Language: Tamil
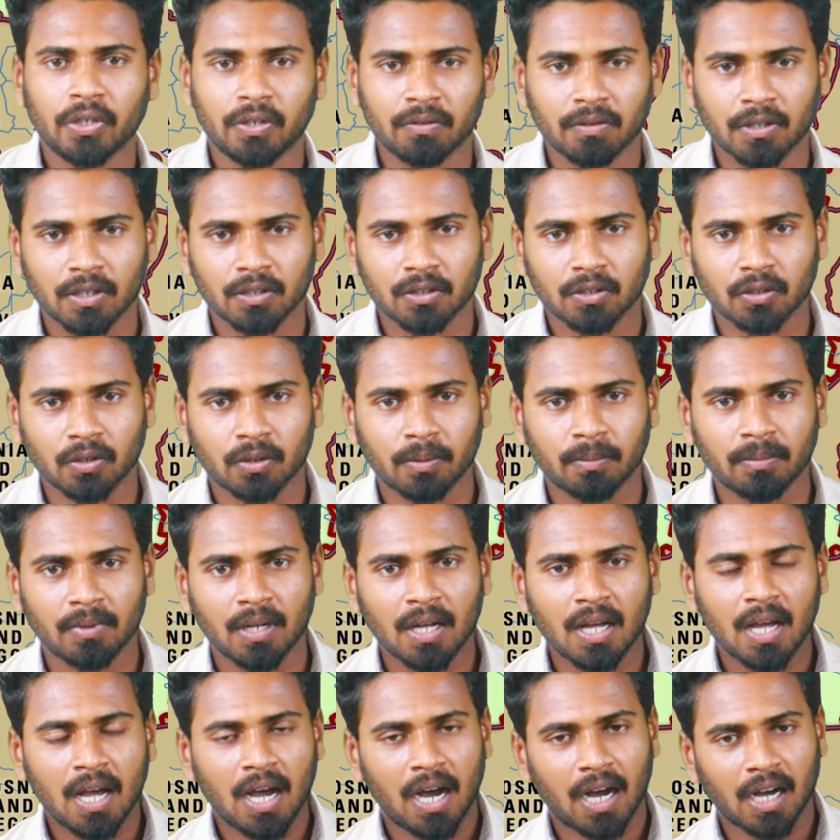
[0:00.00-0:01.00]
போயிட்டு வரத்துக்கும்
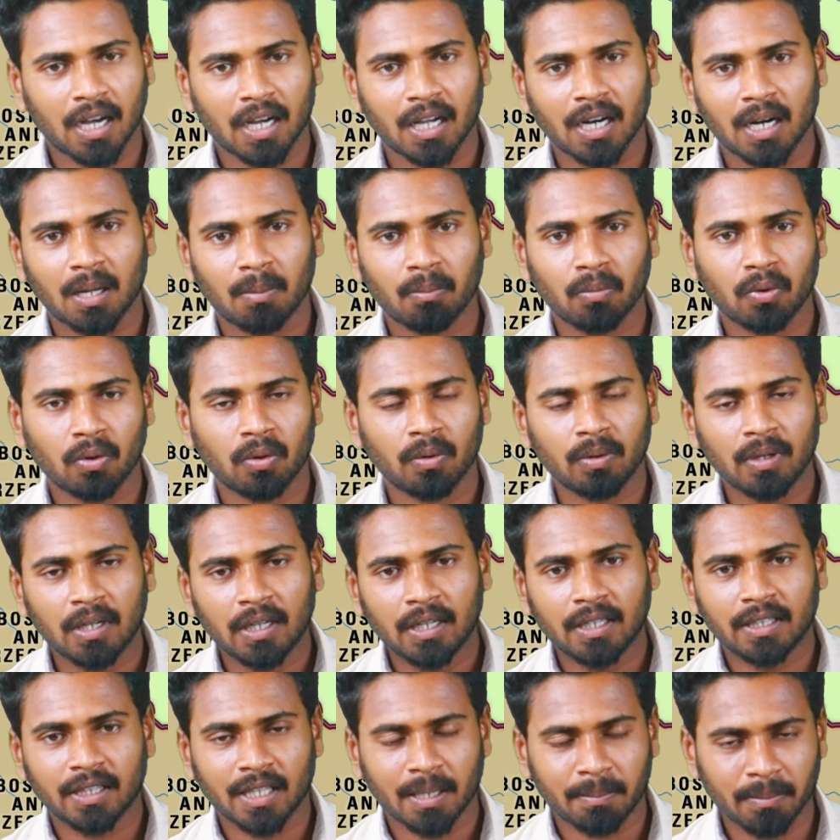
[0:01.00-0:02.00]
அங்கே நம்ம
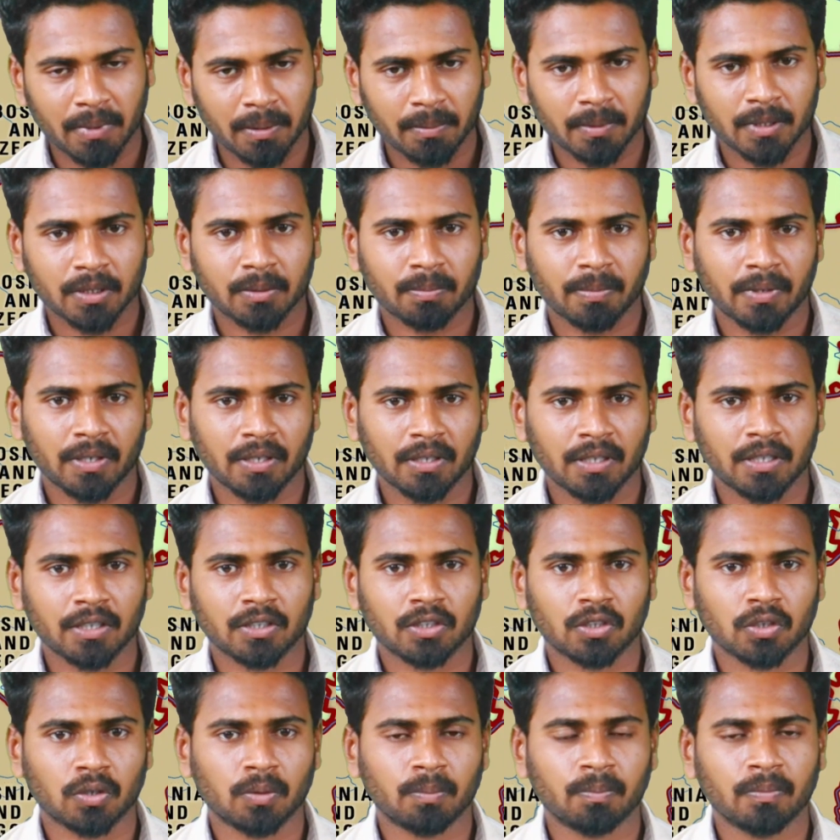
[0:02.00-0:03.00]
இந்த எம்பிபிஎஸ்
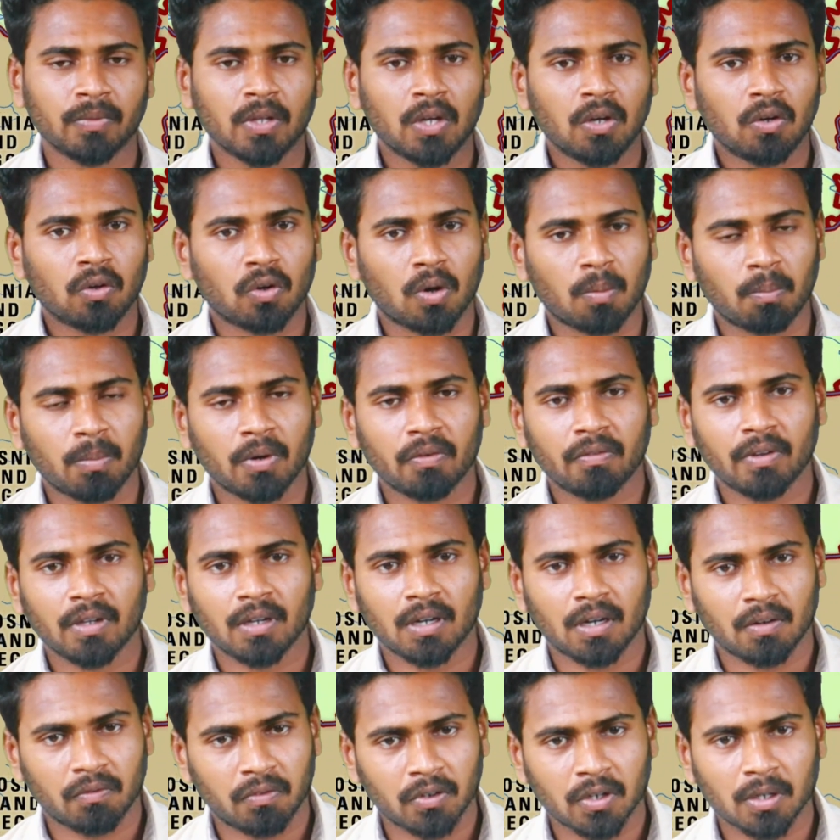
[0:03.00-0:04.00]
படிக்கிறதுக்கும் ரொம்பவே
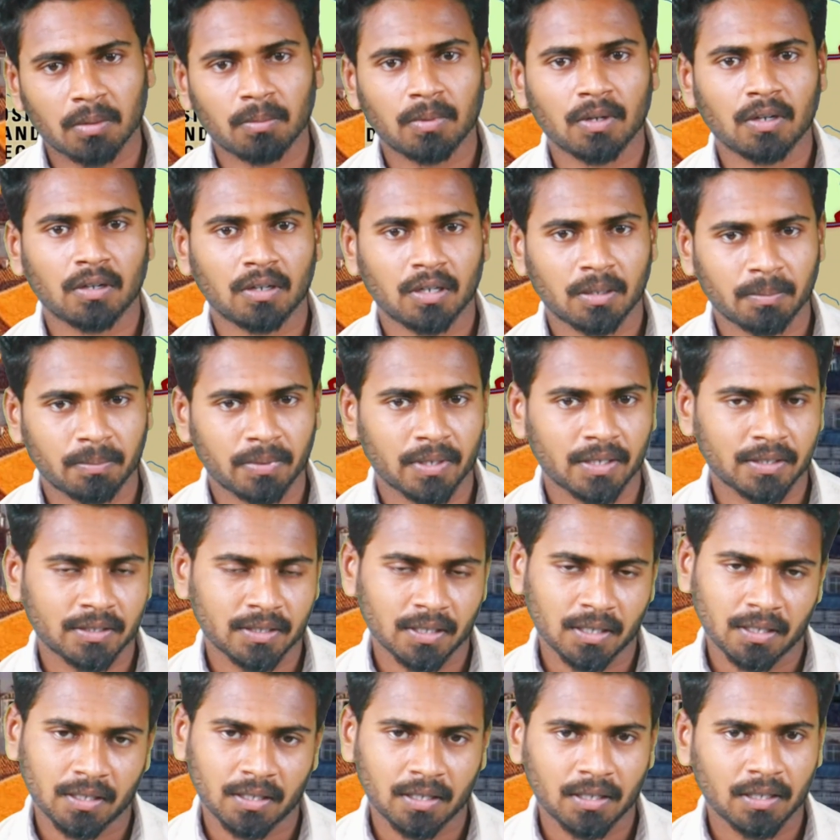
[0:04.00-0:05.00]
அஃபோர்டபுளான
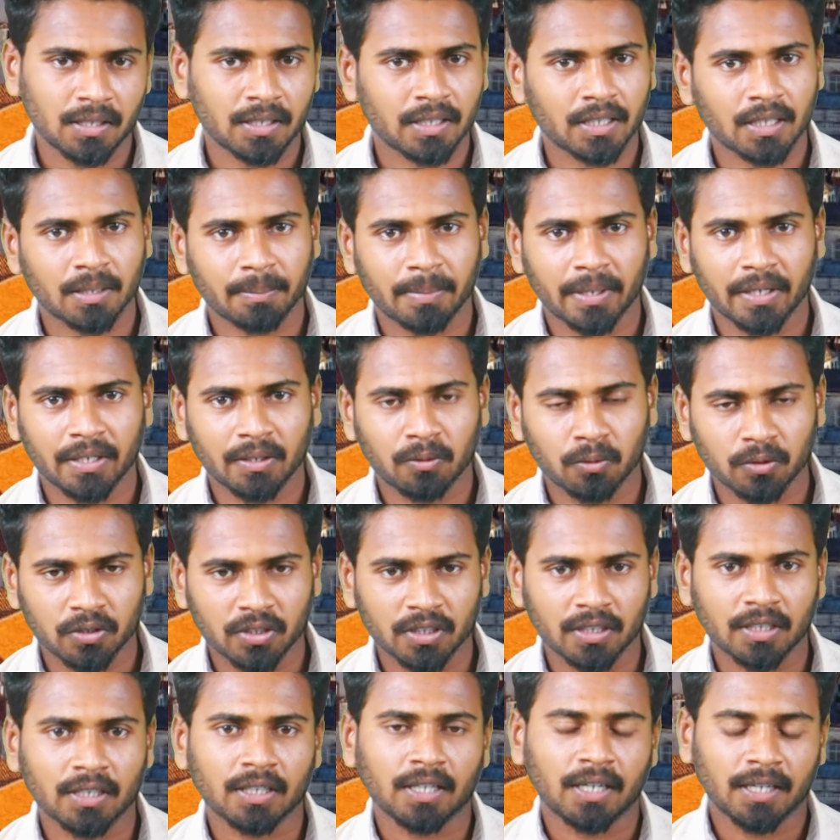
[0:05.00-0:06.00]
ப்ரைஸில் தான் இங்கே பண்ணி
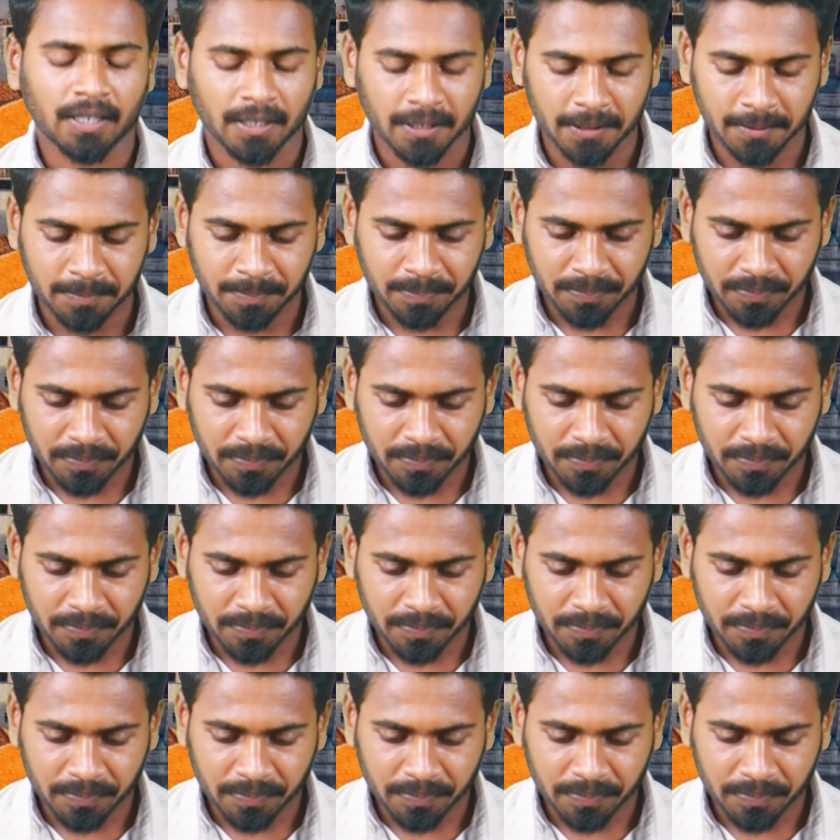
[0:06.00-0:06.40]
கொடுத்துட்ருக்காங்க